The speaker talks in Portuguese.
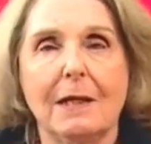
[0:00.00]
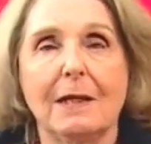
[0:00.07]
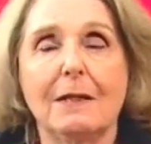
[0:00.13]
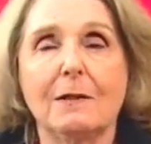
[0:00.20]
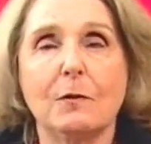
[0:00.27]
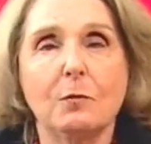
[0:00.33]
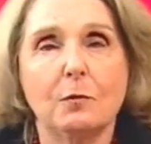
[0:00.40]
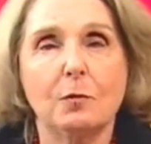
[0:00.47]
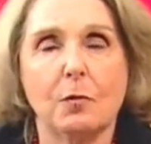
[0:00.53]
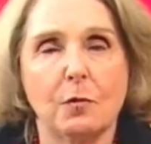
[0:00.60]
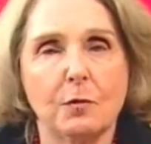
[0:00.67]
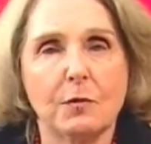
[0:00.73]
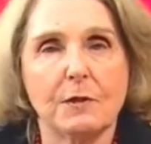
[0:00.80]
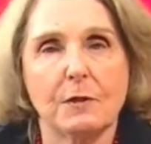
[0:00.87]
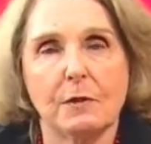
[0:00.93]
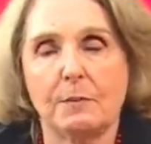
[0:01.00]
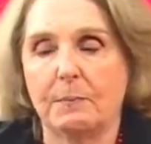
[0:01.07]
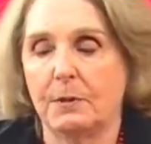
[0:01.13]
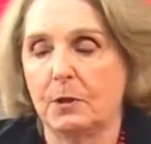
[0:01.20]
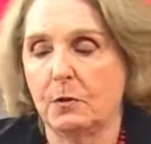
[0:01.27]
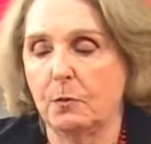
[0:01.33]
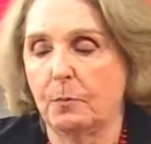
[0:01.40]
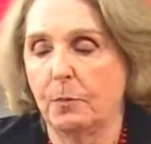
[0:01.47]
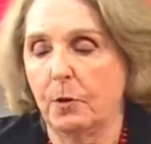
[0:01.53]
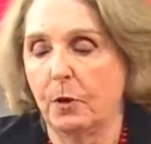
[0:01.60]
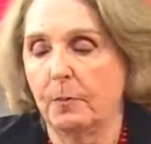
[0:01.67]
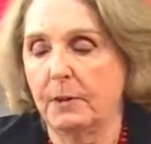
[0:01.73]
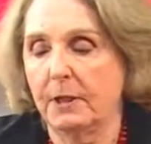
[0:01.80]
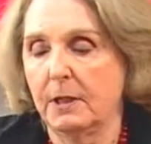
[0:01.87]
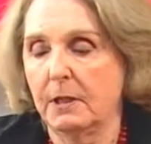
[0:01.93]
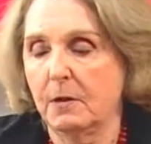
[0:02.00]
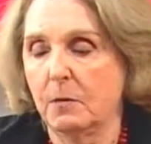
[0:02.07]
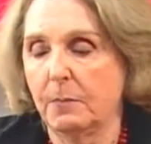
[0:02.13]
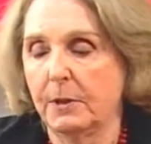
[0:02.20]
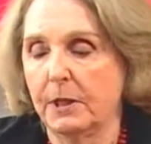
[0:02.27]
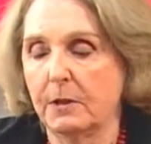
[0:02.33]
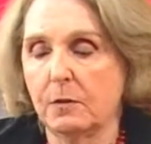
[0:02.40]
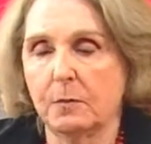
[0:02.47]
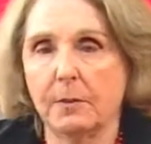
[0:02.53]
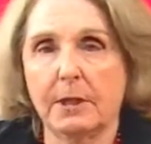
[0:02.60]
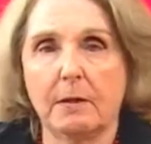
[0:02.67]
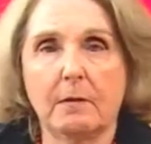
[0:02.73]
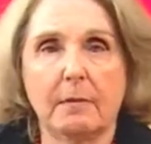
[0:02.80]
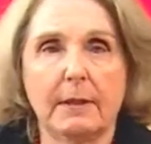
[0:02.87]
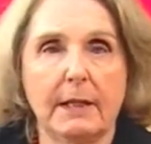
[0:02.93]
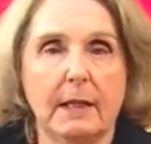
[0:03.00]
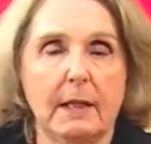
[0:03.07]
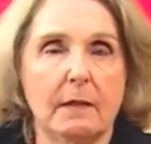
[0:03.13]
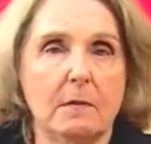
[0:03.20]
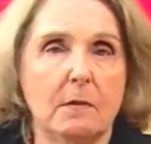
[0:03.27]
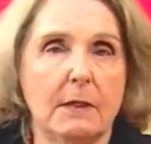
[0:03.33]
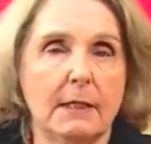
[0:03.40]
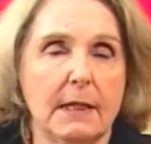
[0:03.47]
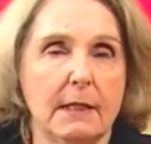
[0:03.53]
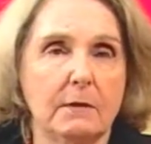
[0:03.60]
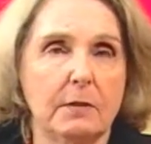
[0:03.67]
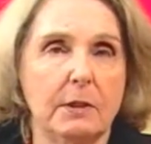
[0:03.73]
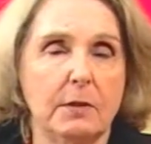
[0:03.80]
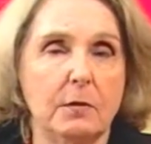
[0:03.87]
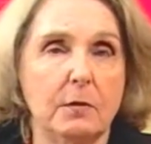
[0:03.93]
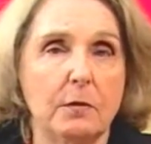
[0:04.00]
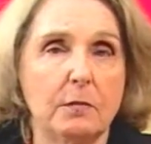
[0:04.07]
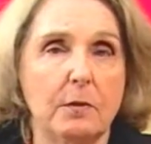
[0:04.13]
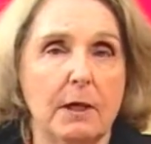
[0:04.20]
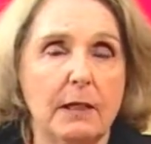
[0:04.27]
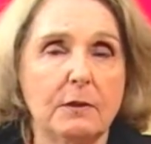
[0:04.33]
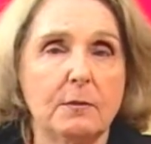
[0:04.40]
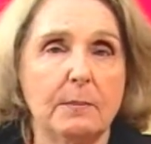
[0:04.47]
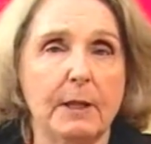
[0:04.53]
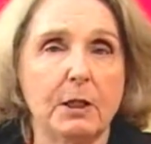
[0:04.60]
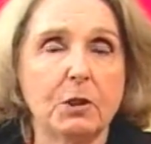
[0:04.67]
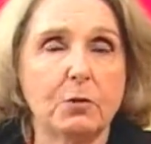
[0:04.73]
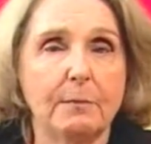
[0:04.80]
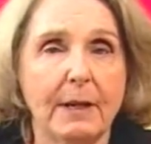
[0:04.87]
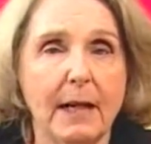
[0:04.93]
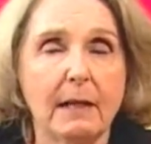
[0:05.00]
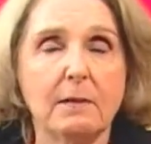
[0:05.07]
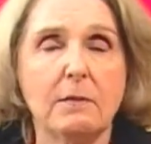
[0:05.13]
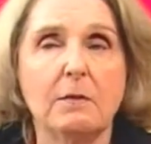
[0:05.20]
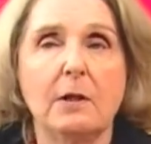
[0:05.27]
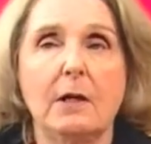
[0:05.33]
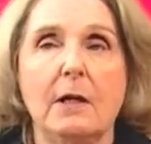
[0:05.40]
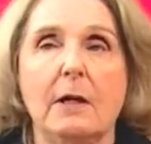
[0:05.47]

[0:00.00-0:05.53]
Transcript: Então, todos, eu repito, pobre, rico, preto, branco, amarelo, quadrado, redondo, alto, baixo, magro,